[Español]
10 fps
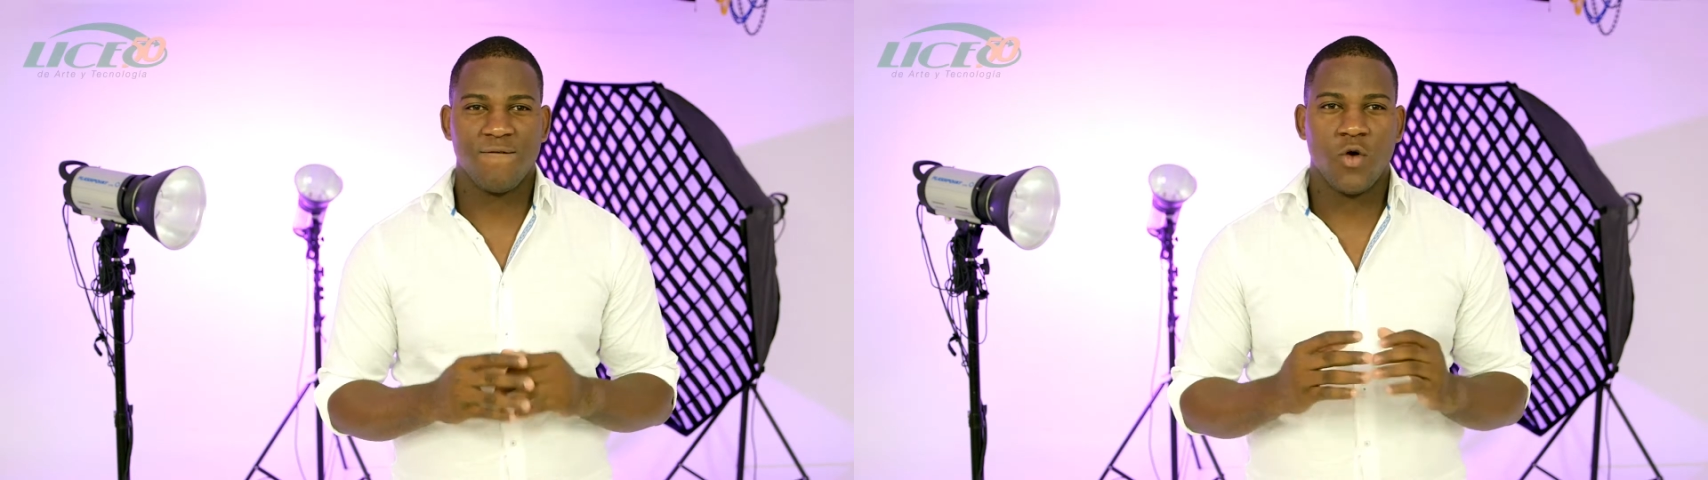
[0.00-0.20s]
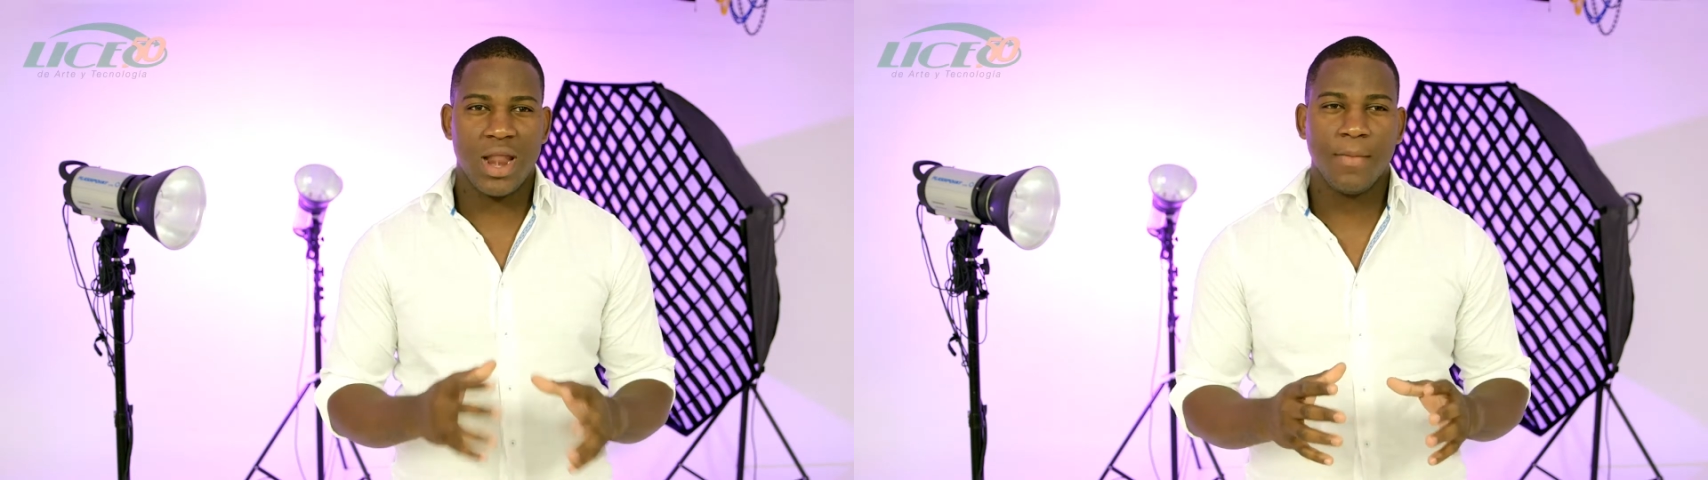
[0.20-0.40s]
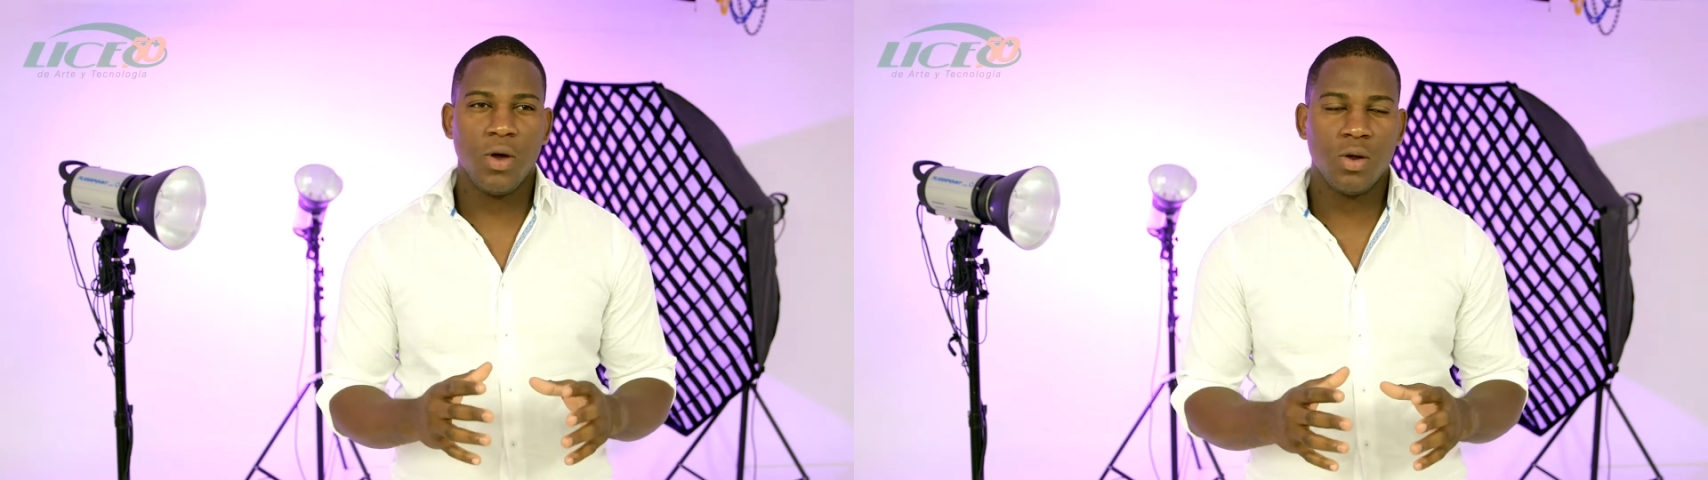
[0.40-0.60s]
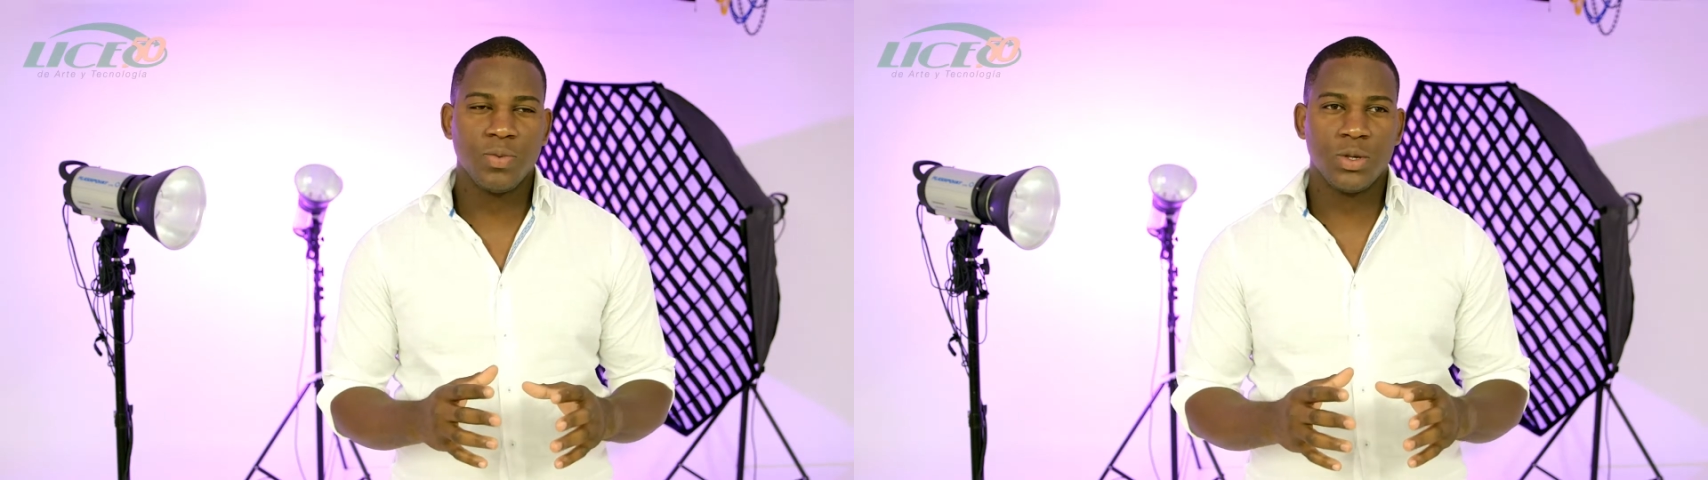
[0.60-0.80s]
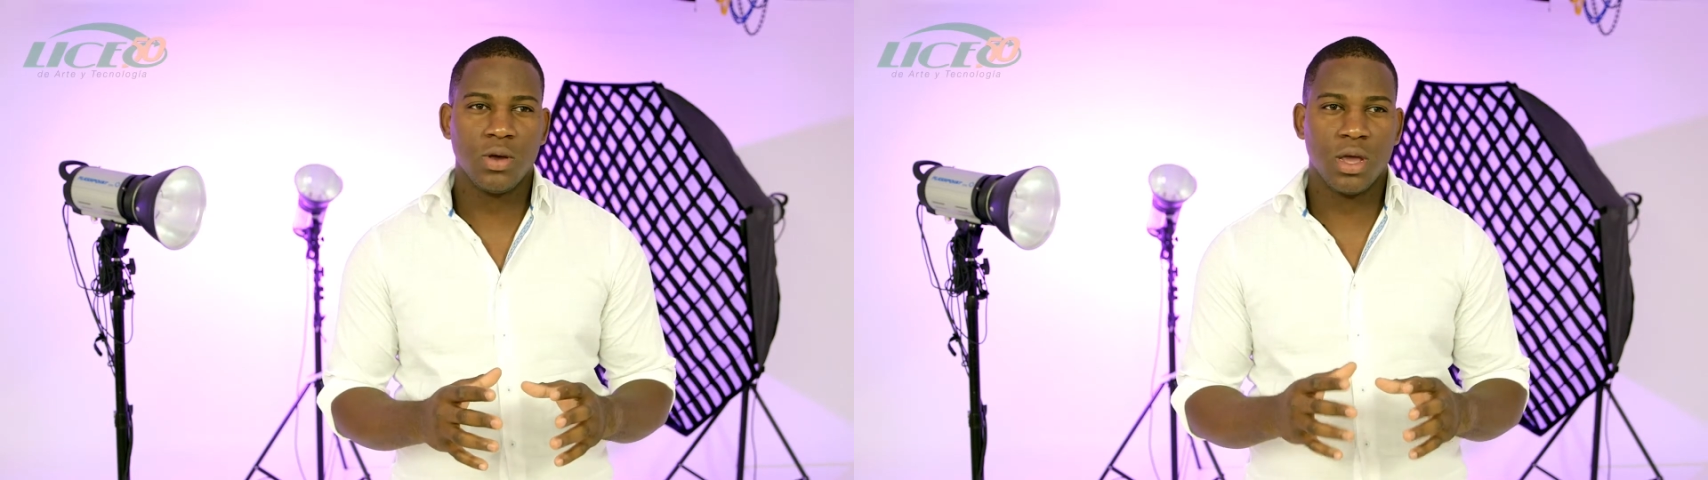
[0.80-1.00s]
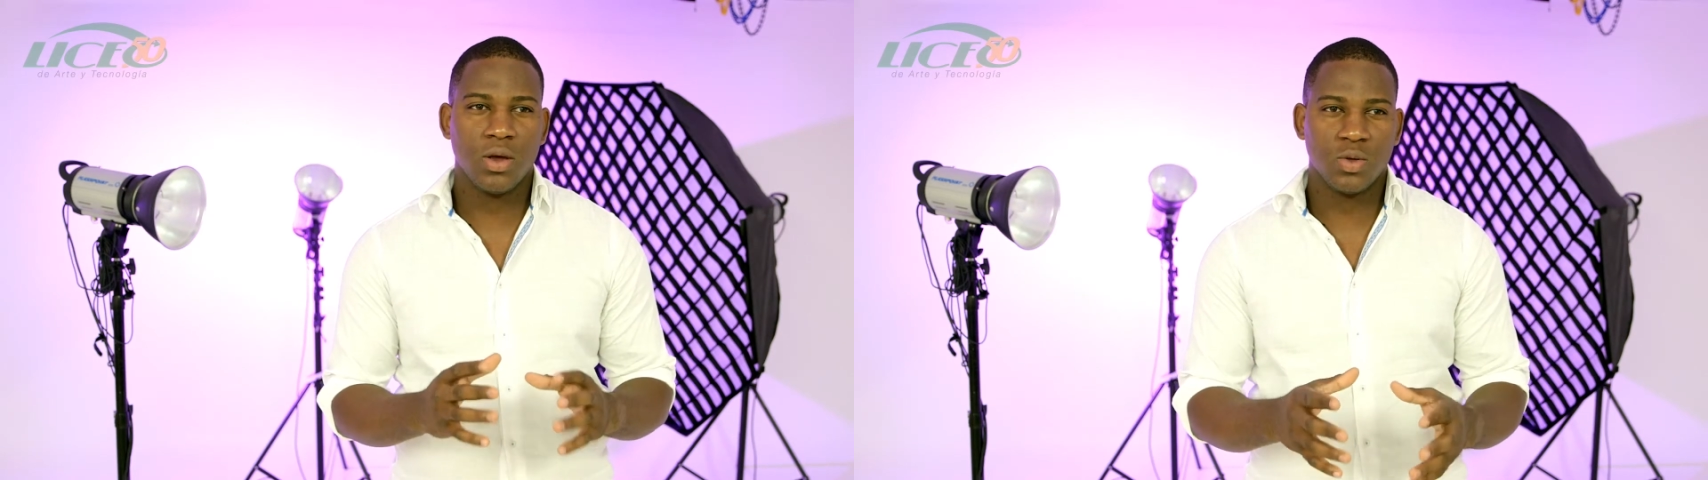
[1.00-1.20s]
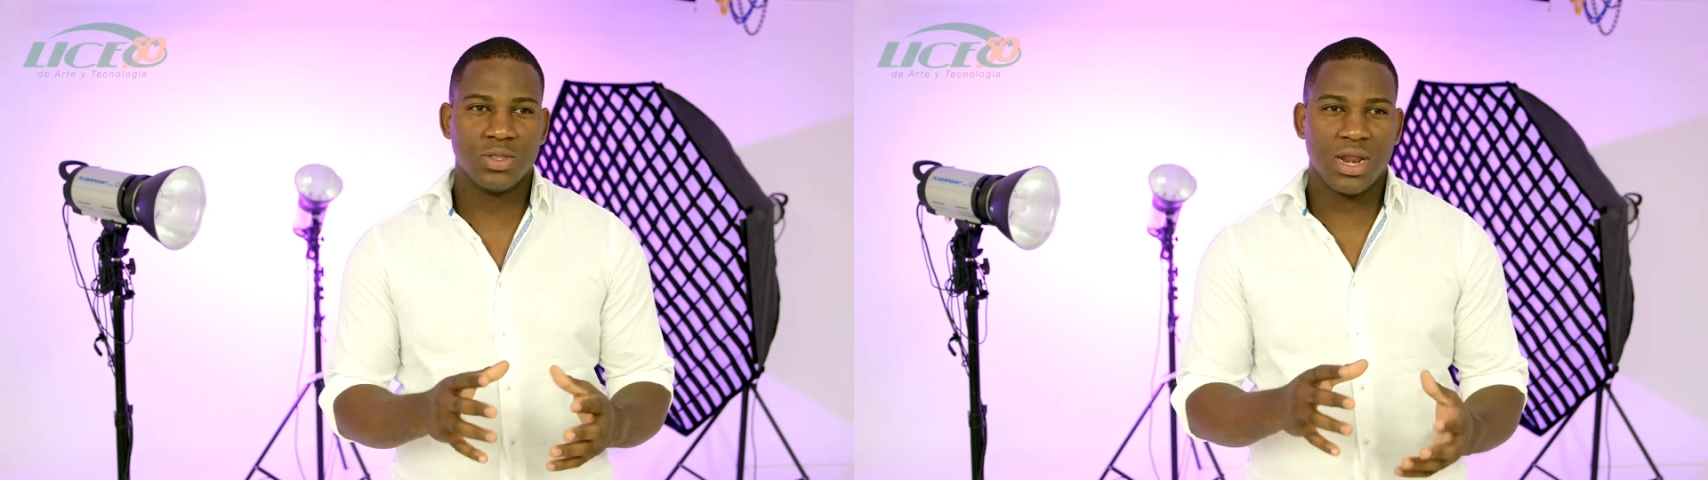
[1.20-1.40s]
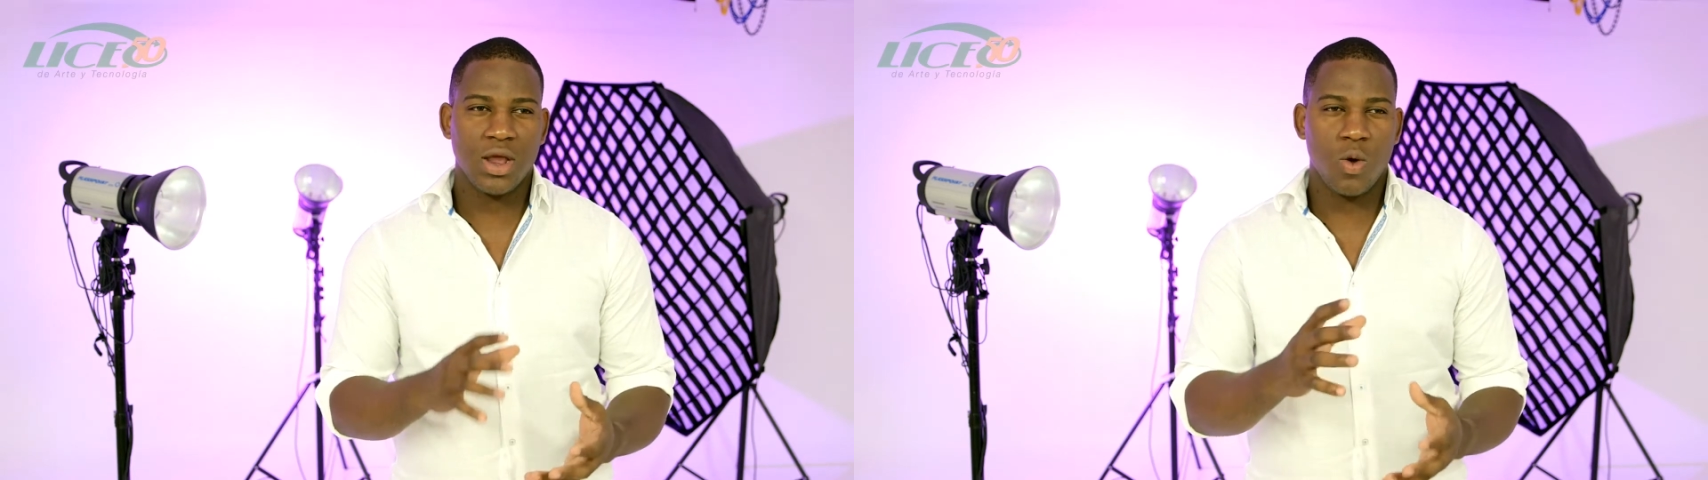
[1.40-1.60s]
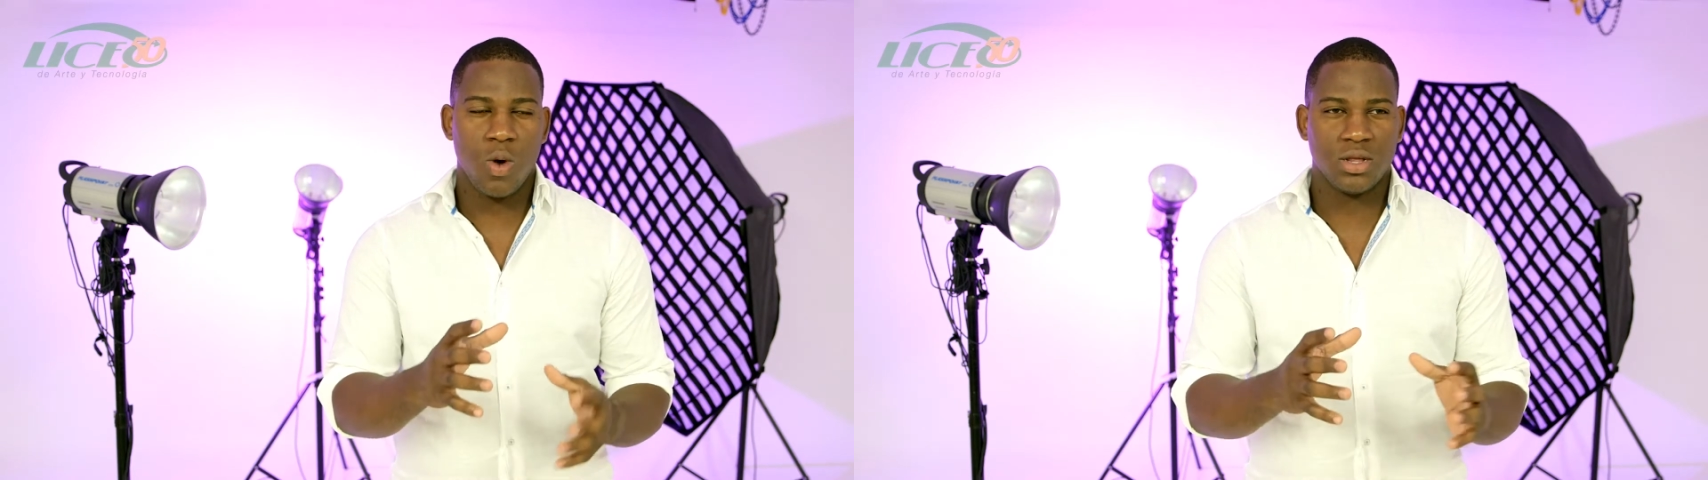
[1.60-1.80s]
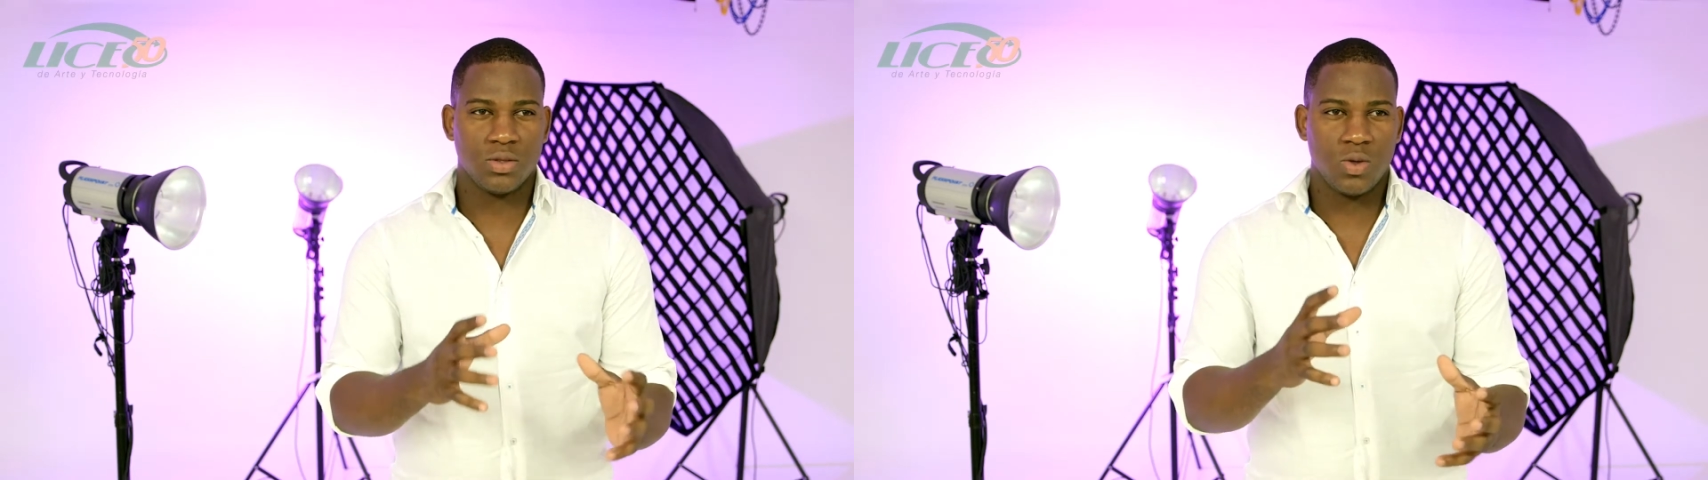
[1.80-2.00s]
fue la mejor opción que encontré en
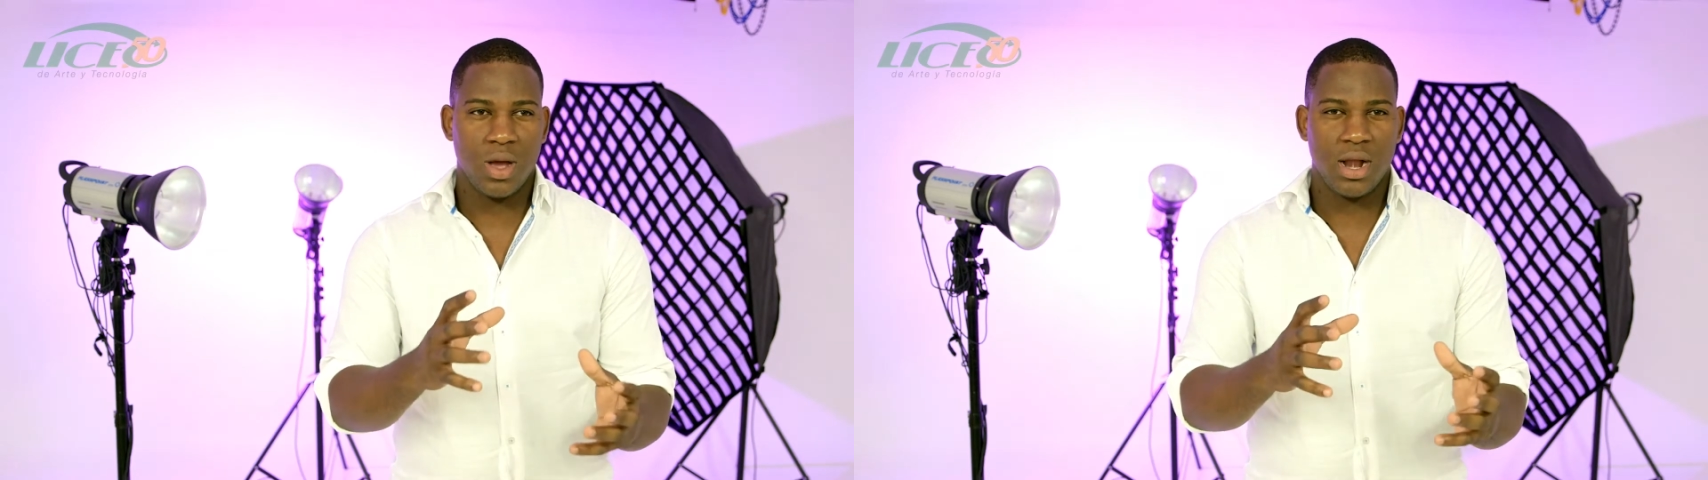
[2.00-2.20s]
cuanto